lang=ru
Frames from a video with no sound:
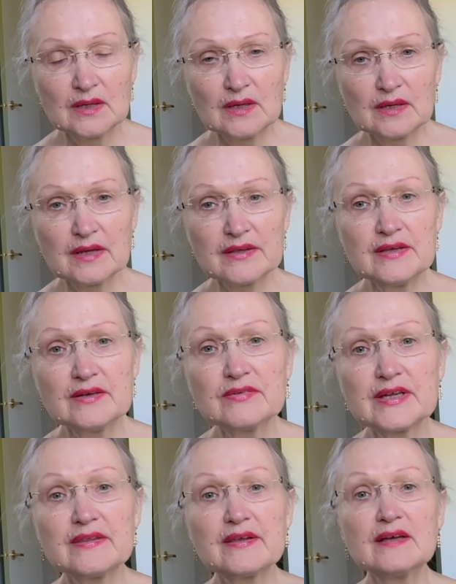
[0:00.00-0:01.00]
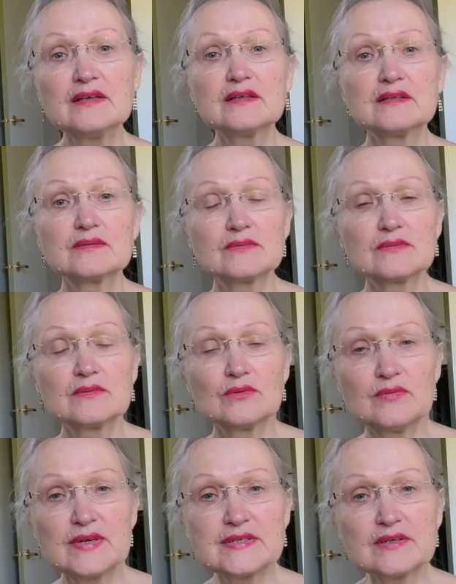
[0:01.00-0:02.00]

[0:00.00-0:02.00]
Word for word: Какие врата у вас